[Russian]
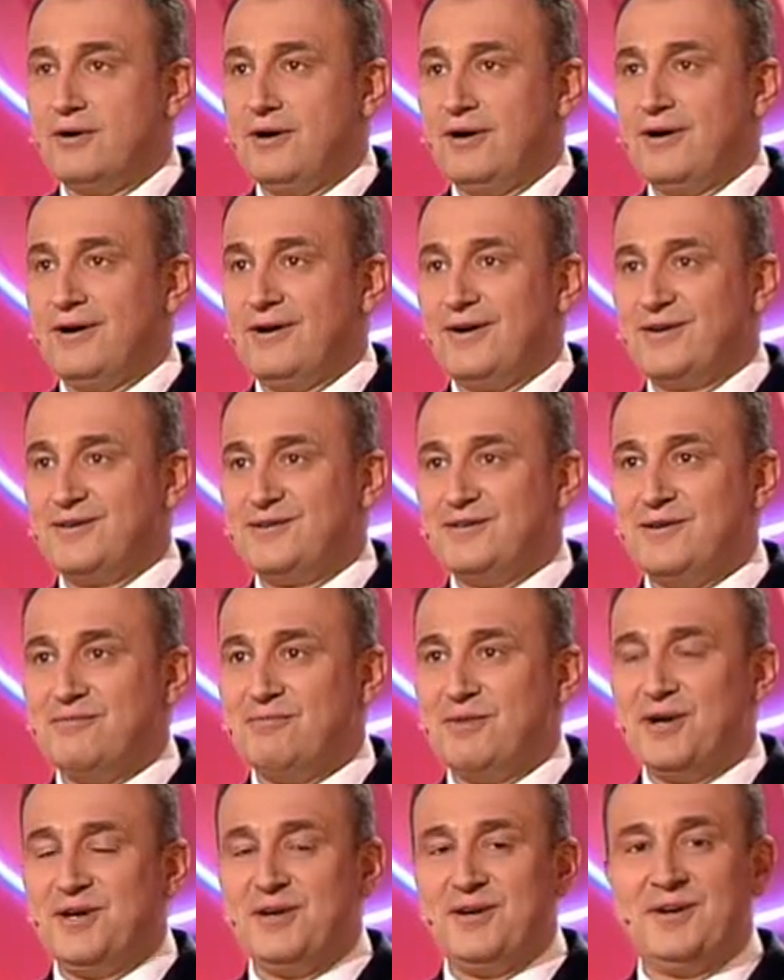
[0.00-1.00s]
а где
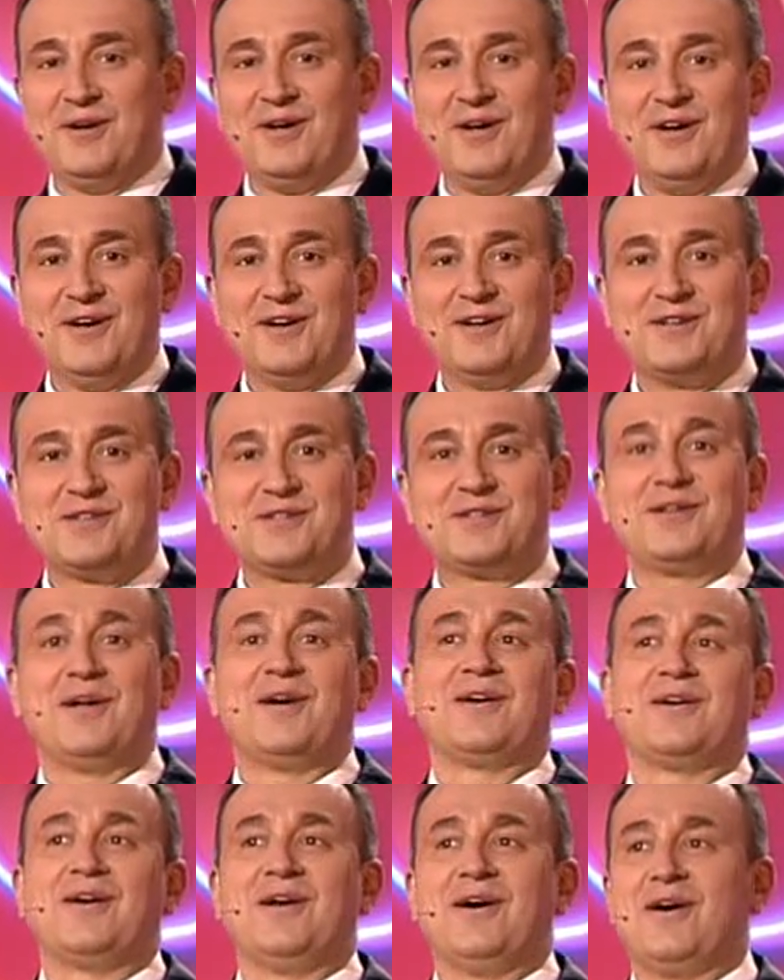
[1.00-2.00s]
мои
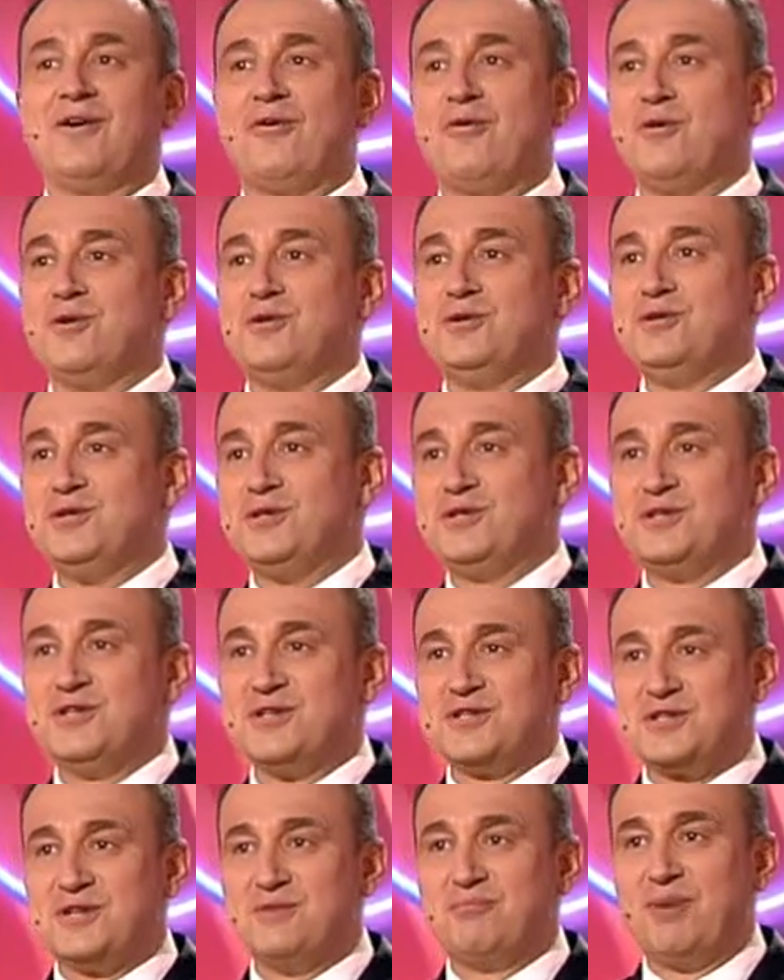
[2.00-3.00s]
старые охотничьи
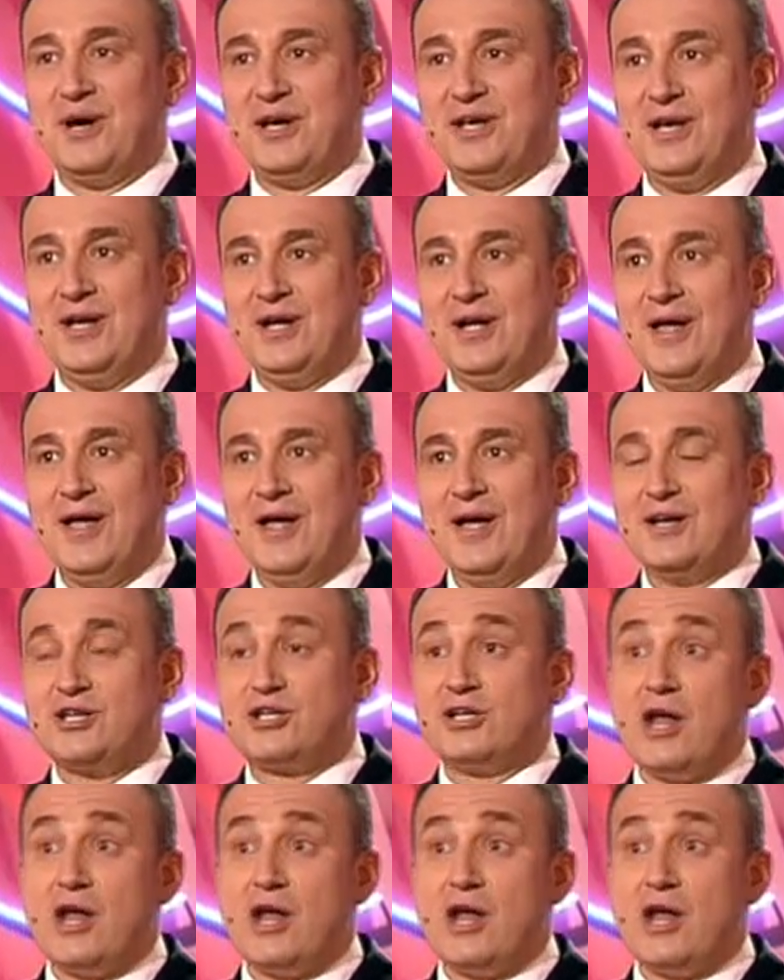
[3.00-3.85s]
сапоги? Жена